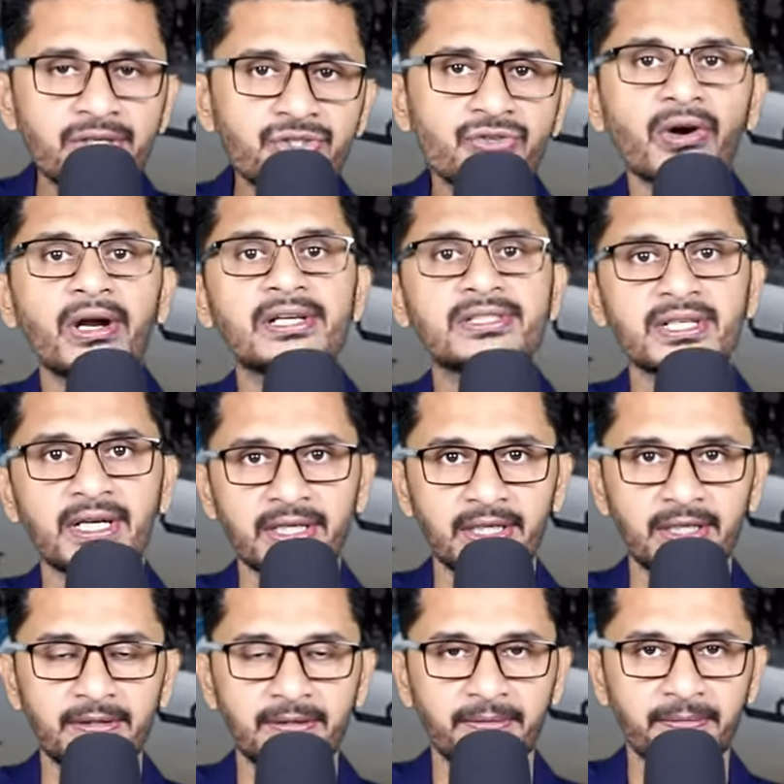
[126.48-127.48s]
ইসরায়েল
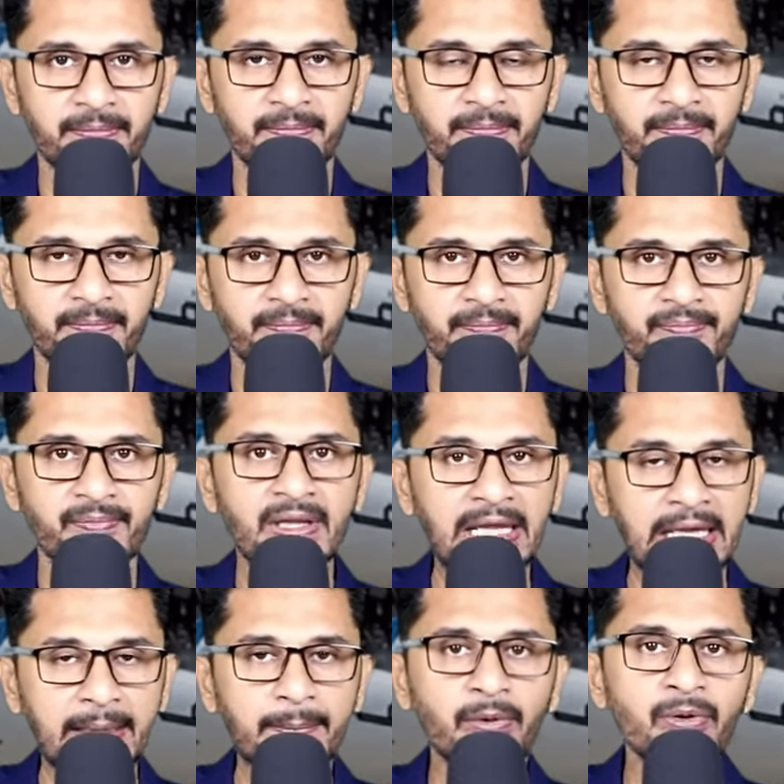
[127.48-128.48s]
টার্গেট
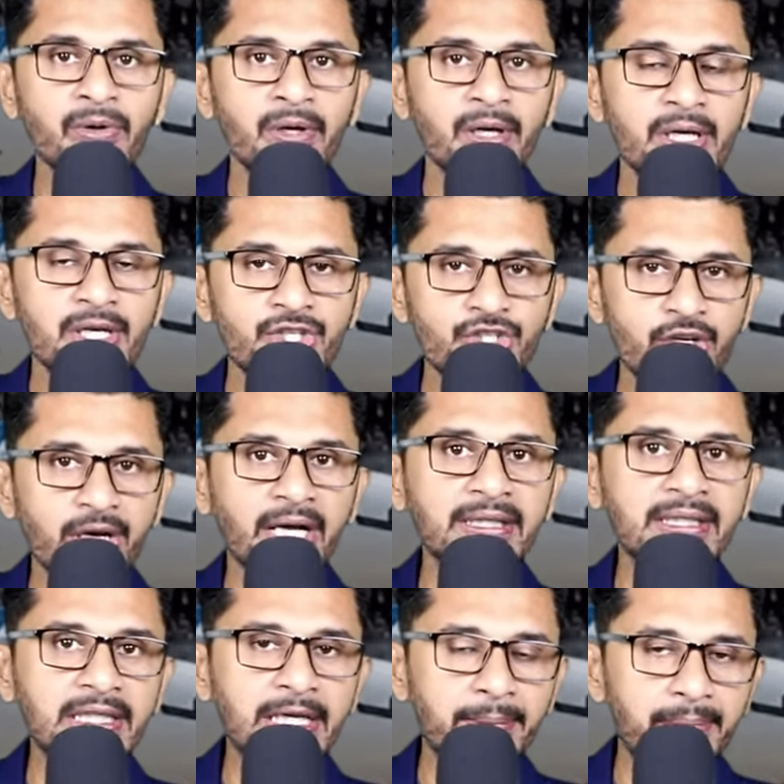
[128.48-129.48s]
এবং
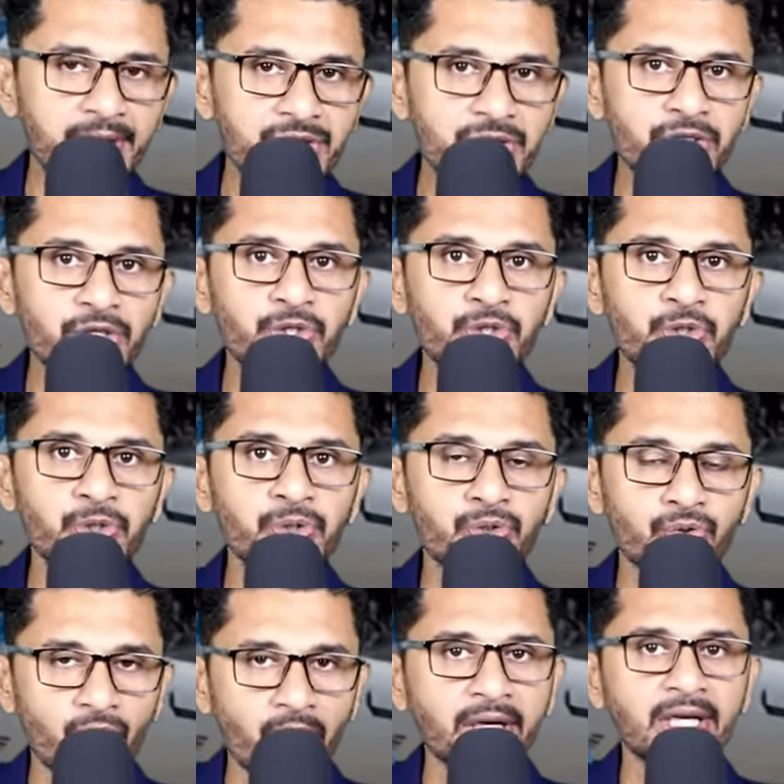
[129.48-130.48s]
সেখান থেকে বেশ কিছু
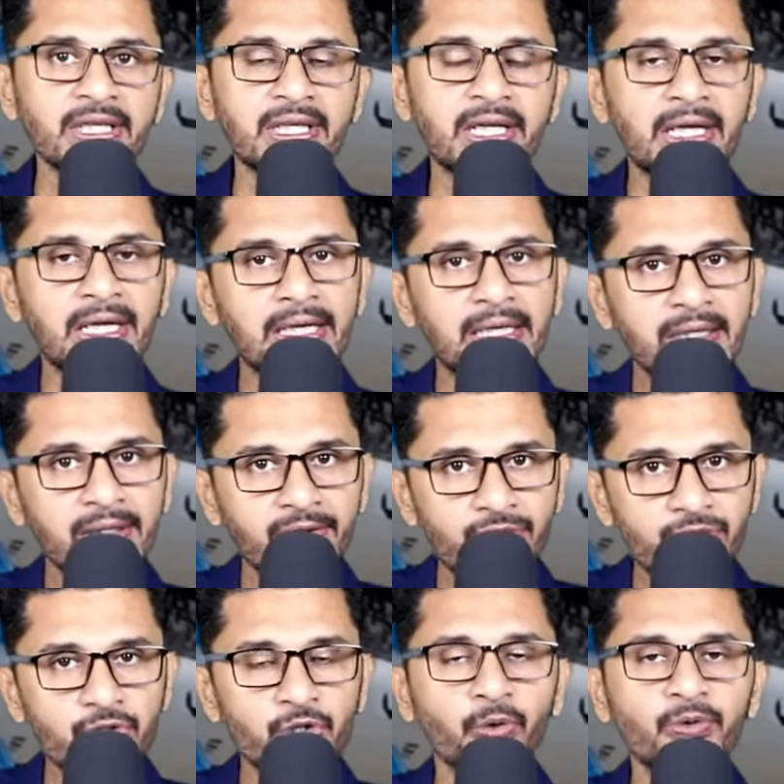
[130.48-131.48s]
রকেটকে
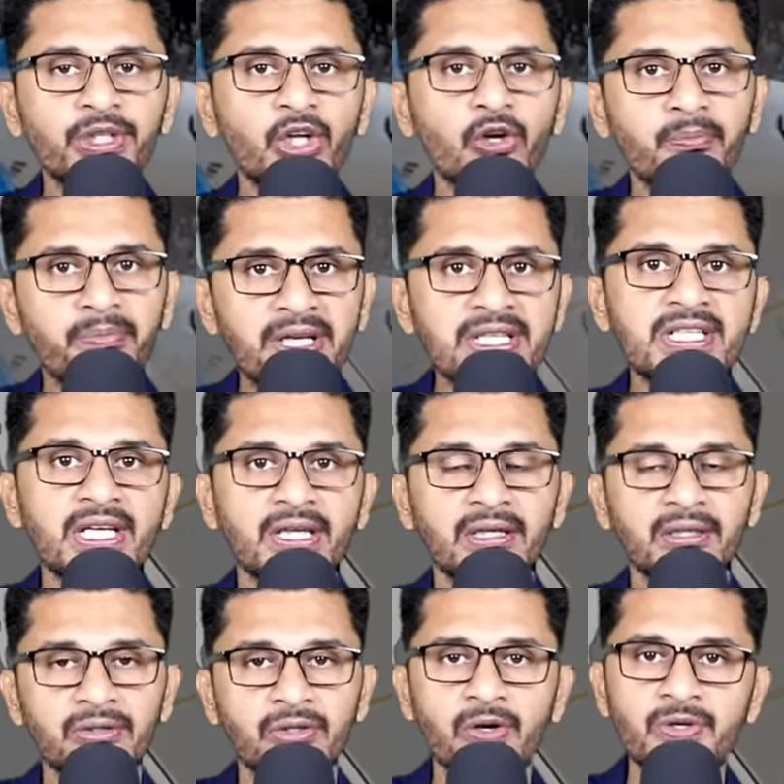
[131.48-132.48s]
সৌদি আরব নিজেই
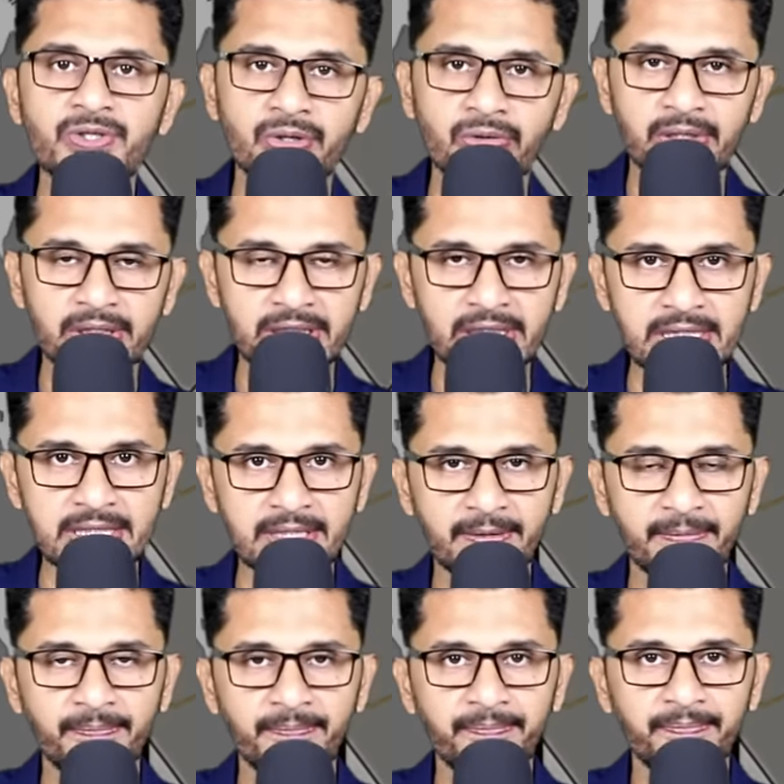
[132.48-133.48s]
ধ্বংস করে দিয়েছে
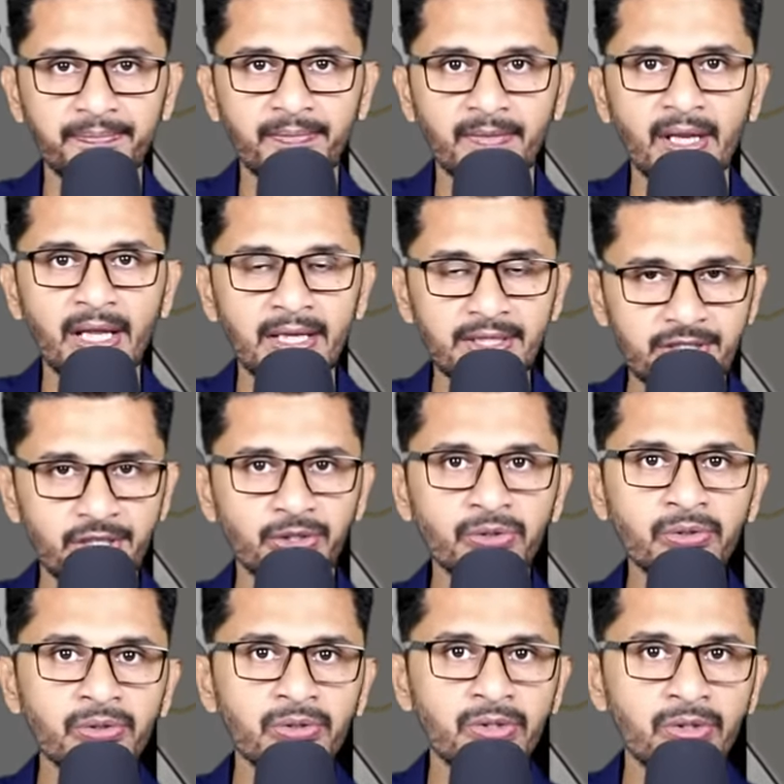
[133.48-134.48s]

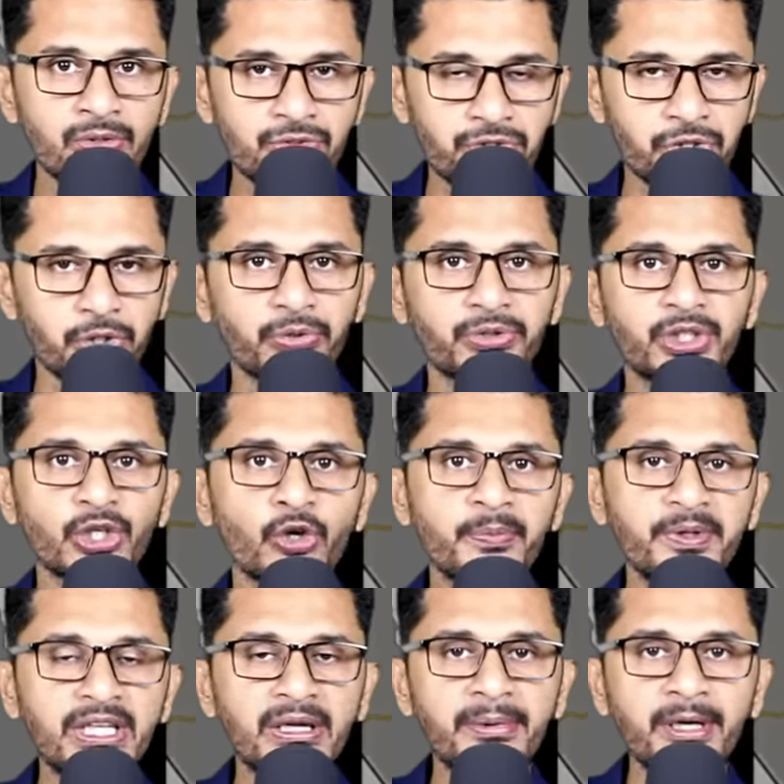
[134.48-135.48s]
যেহেতু সৌদি
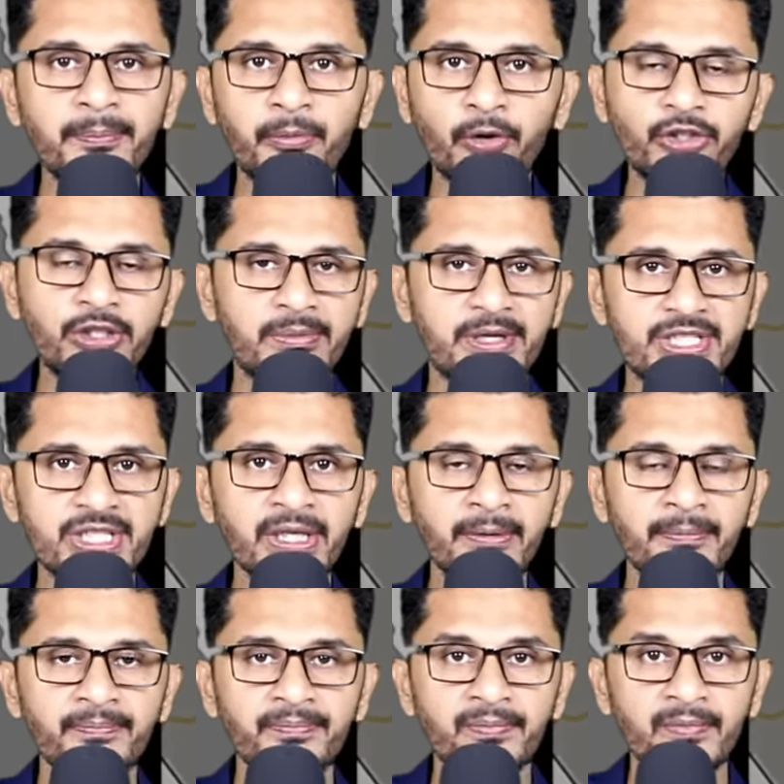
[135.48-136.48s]
আরব ইয়েমেন প্রতিবেশী
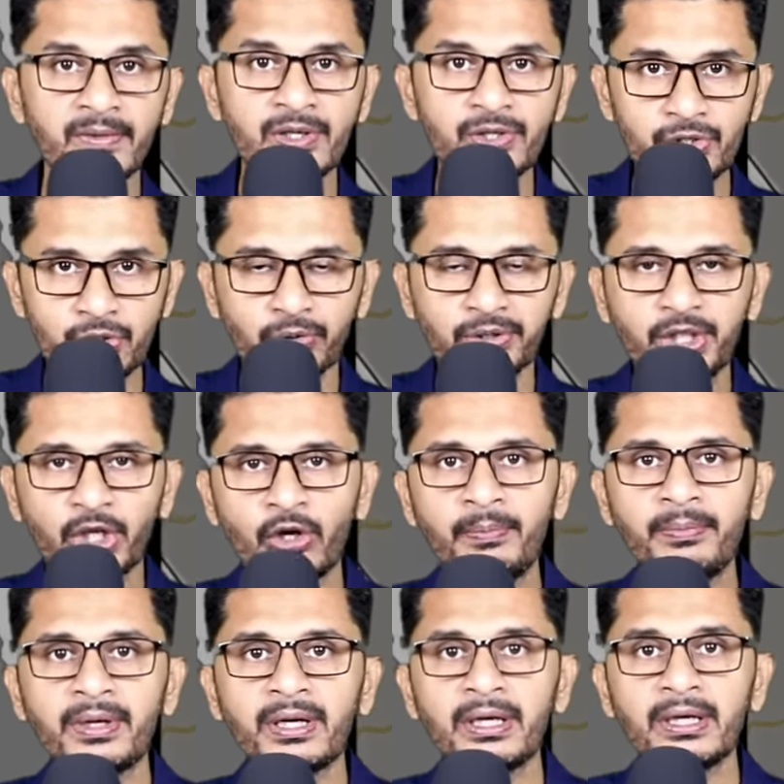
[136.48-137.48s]
সৌদি
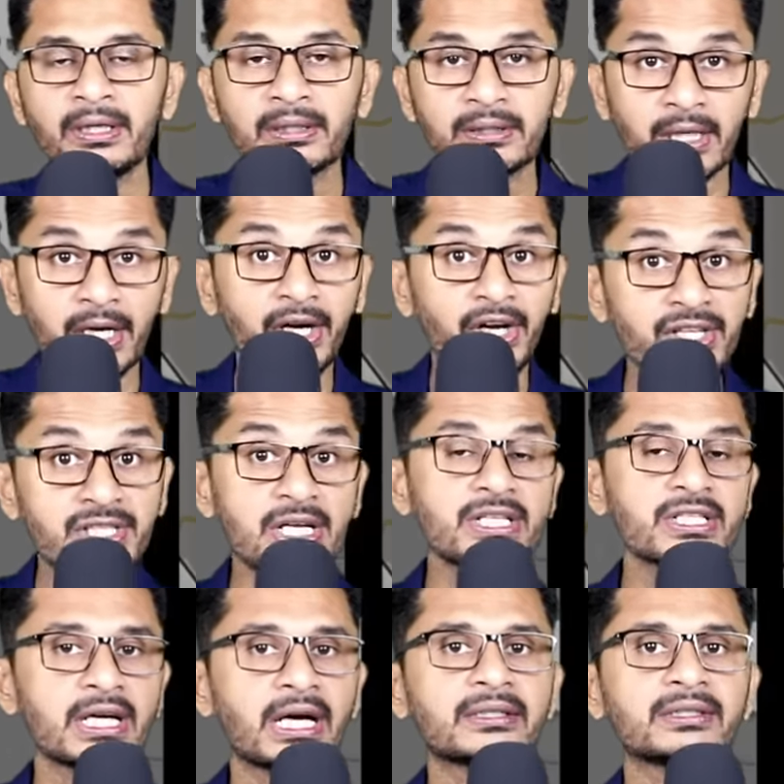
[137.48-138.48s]
আরব তার
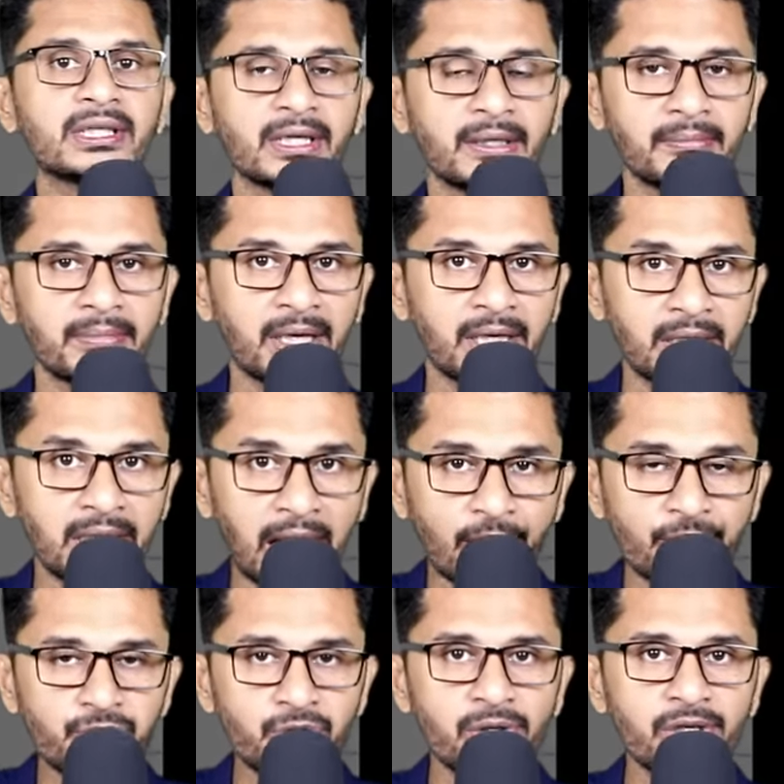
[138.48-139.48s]
নিজের স্বার্থে মানে
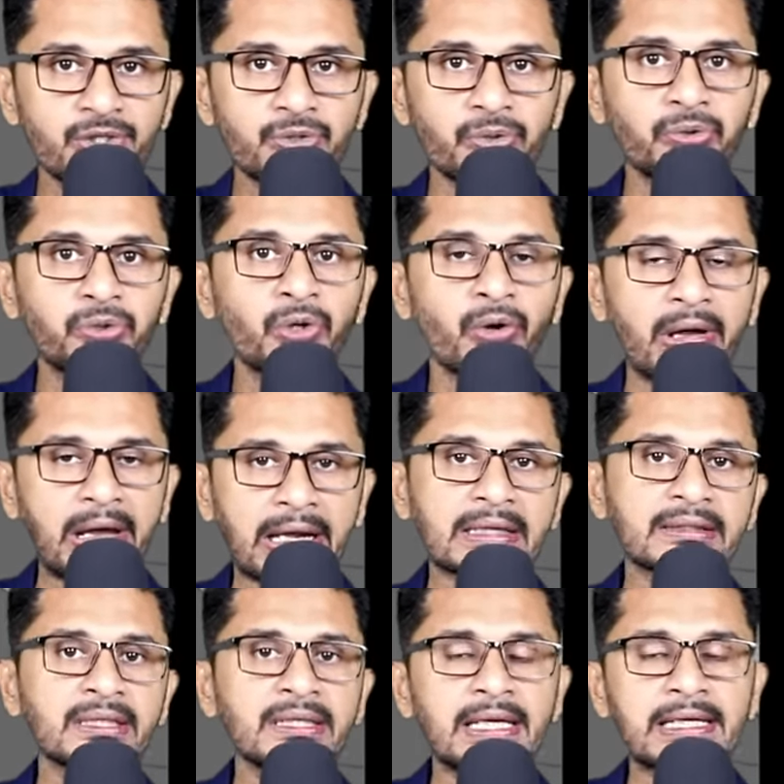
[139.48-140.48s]
আঞ্চলিক যুদ্ধ
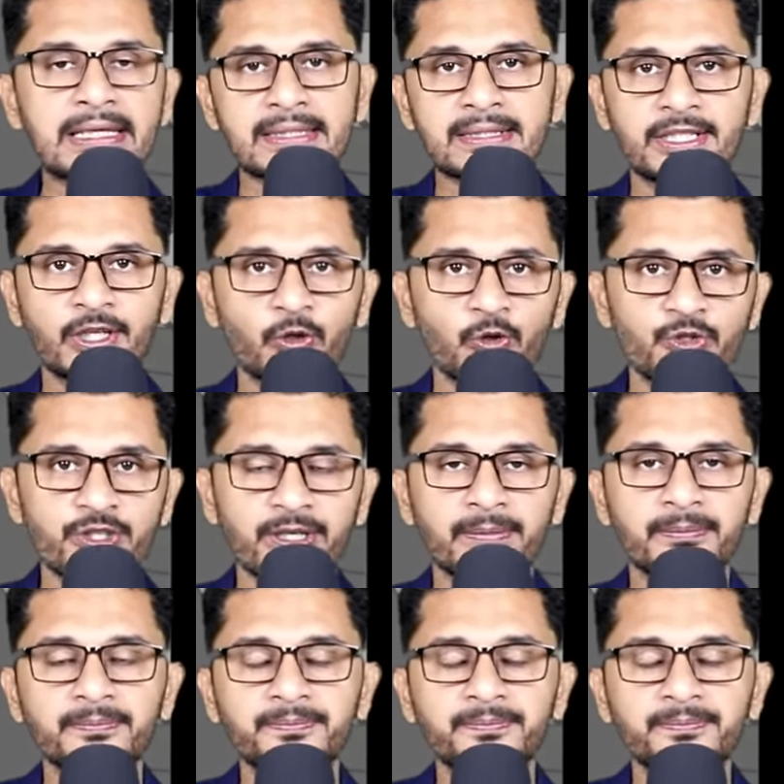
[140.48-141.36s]
এড়াতেই এই কাজটি করছে